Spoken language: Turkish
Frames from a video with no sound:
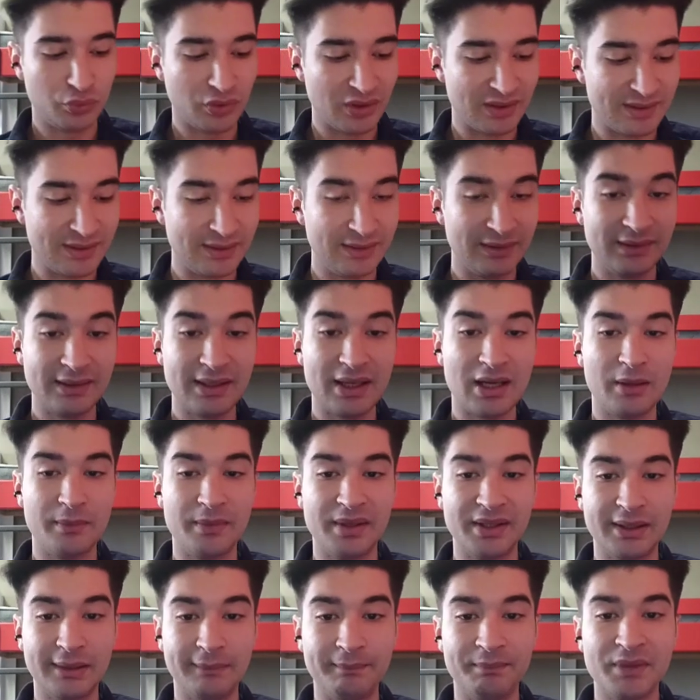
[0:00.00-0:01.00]
burasıydı. Devam
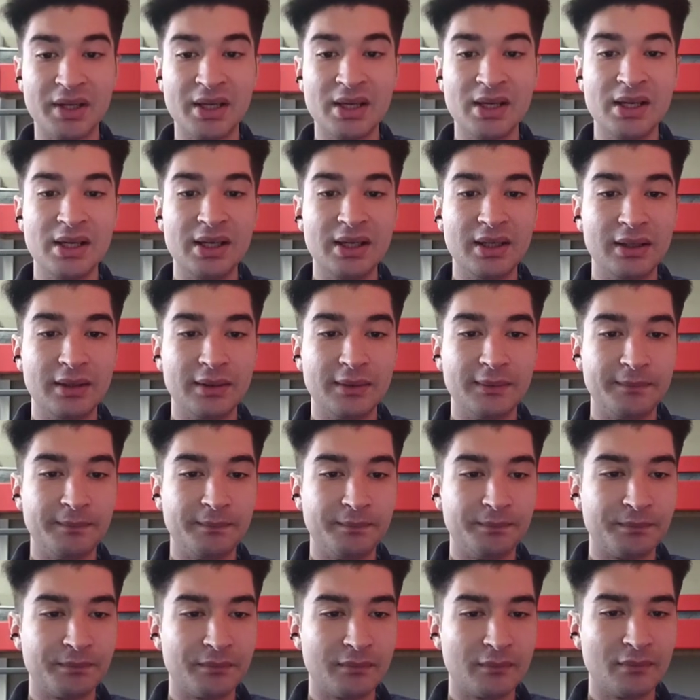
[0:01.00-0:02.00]
edin.
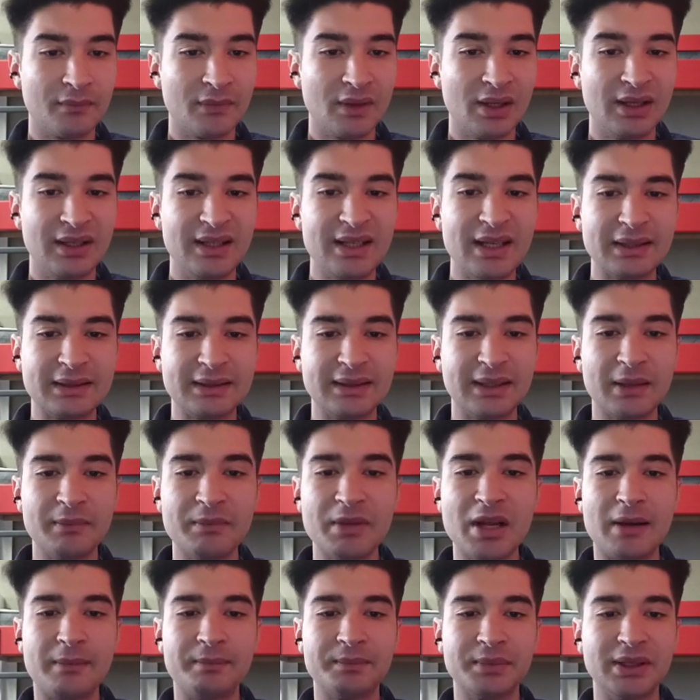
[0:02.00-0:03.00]
Yatırım
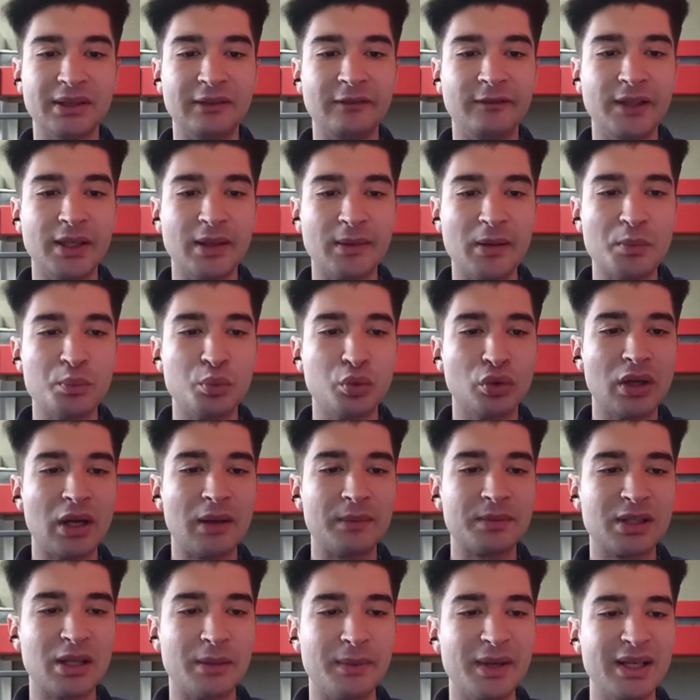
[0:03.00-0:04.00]
yaptığım firma bu
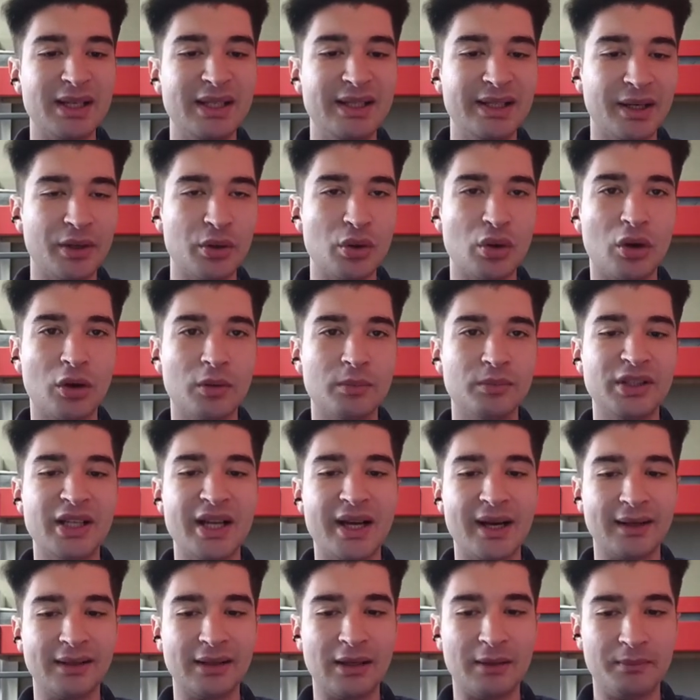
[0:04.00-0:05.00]
kapsama giriyor mu?
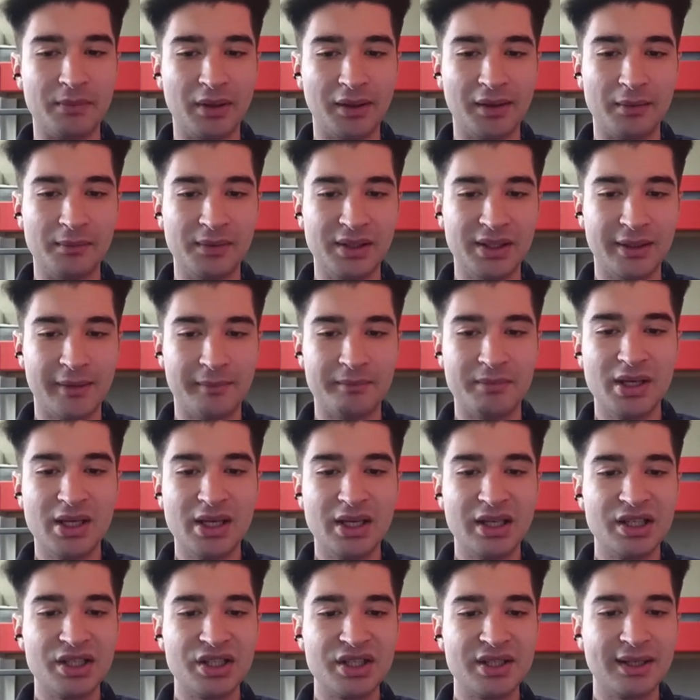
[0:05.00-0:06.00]
Nereden bakabilirim?
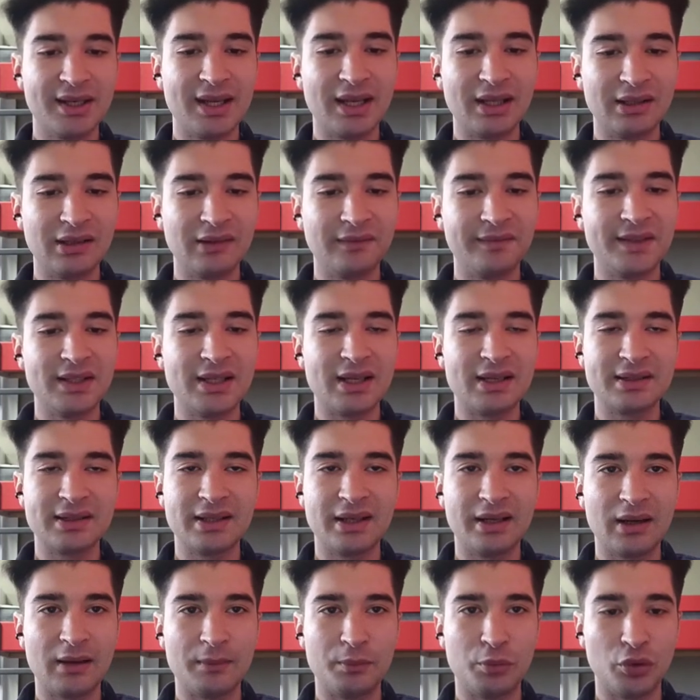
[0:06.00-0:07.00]
Şirketin
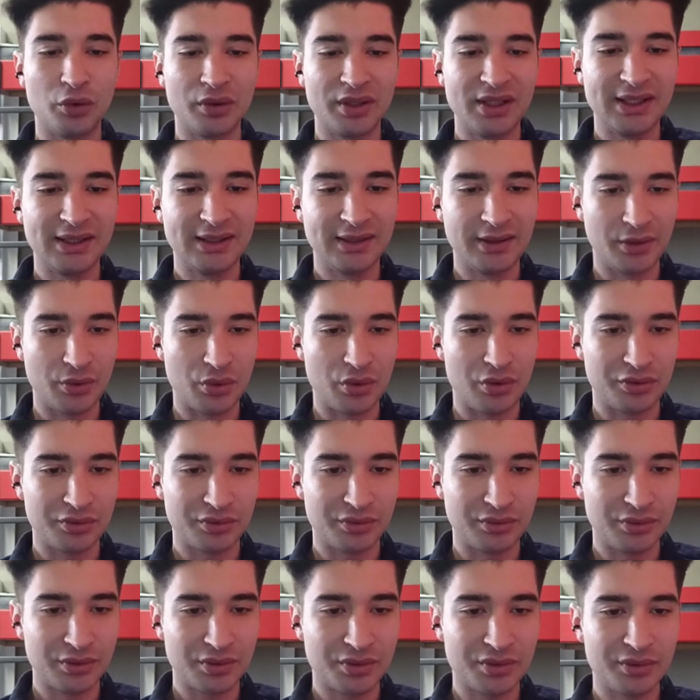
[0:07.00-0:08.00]
finansal raporunu
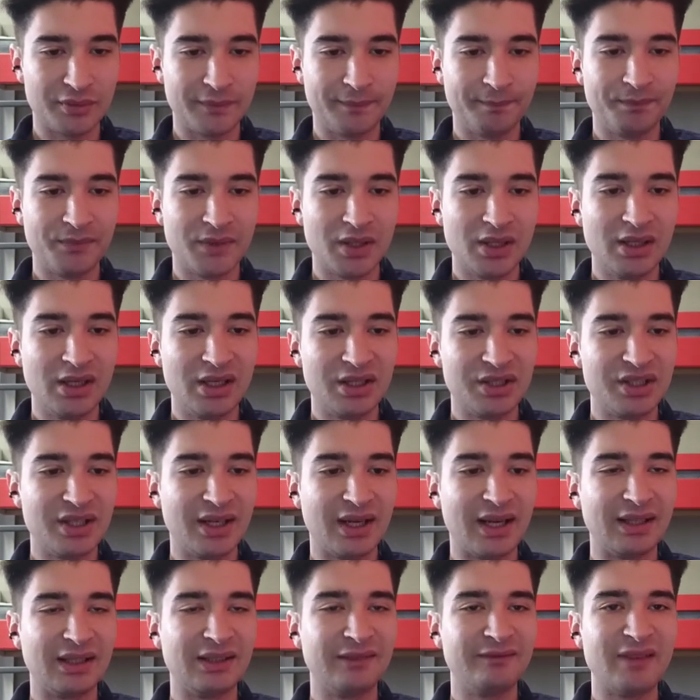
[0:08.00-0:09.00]
indiriyorsunuz.
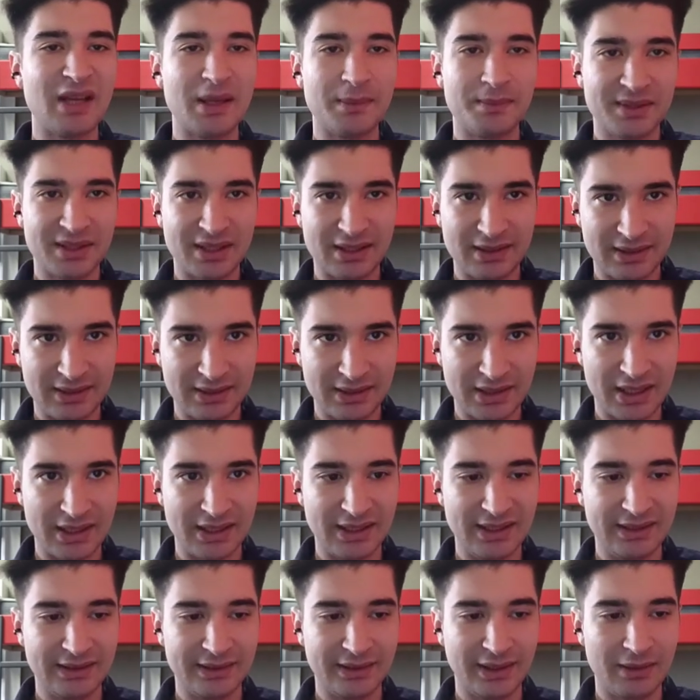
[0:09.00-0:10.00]
Şirketin web sitesinden
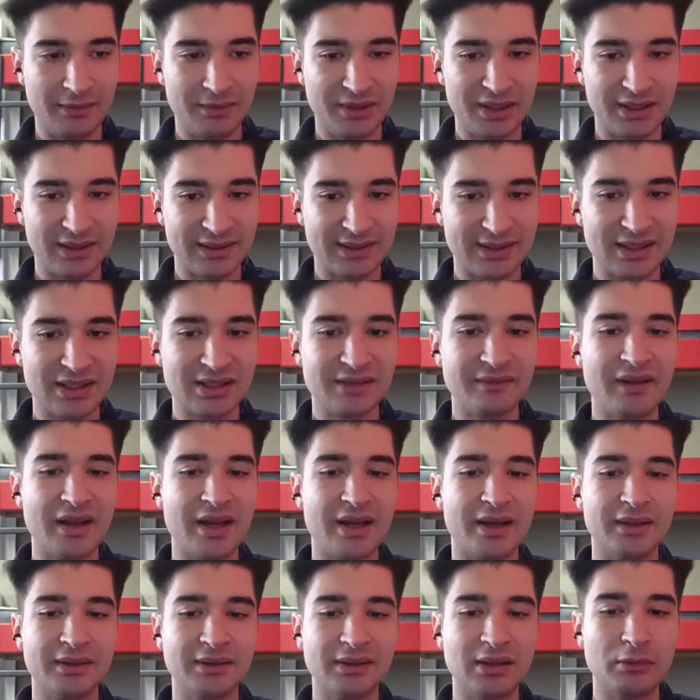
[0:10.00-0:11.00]
indirebilirsiniz
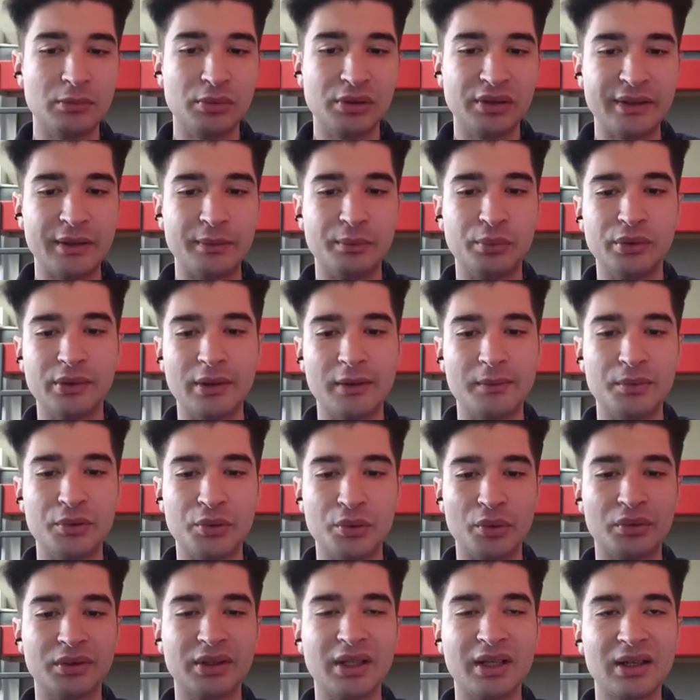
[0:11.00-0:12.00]
veya
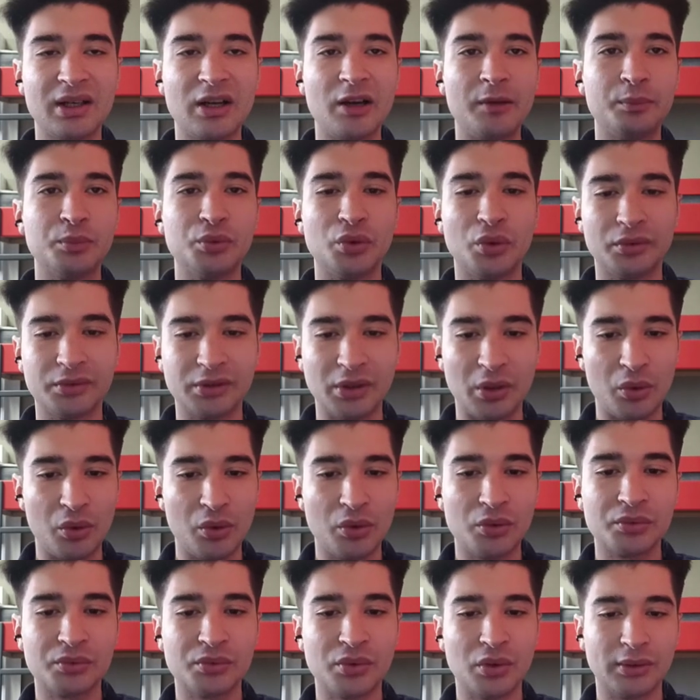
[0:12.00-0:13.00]

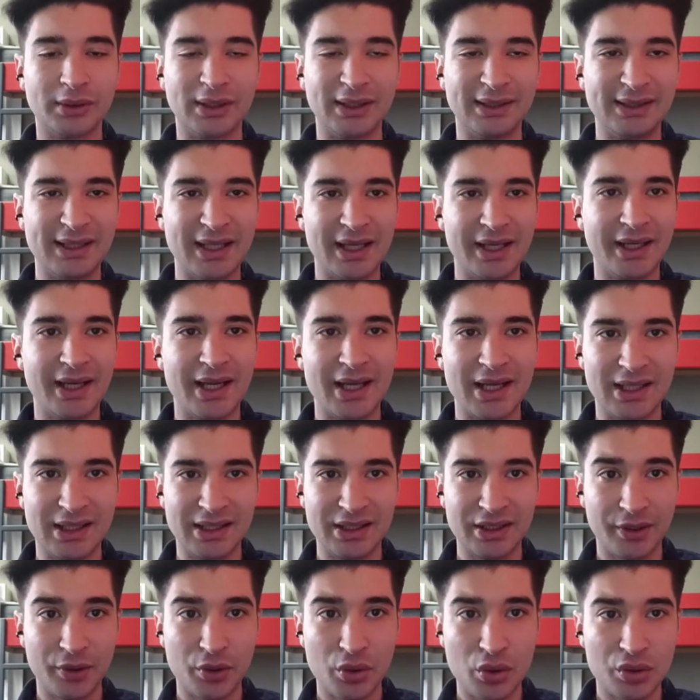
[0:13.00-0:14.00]
www.kap.org.tr'ye
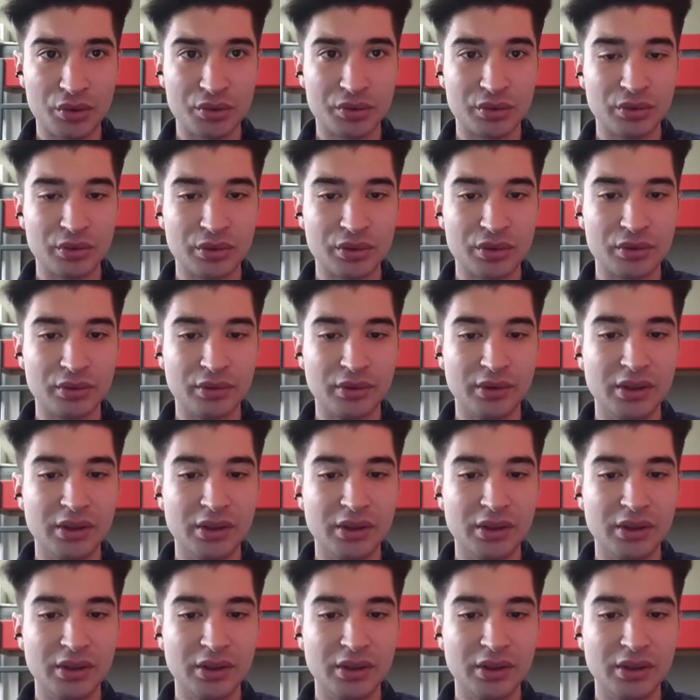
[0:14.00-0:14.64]
giriyorsunuz.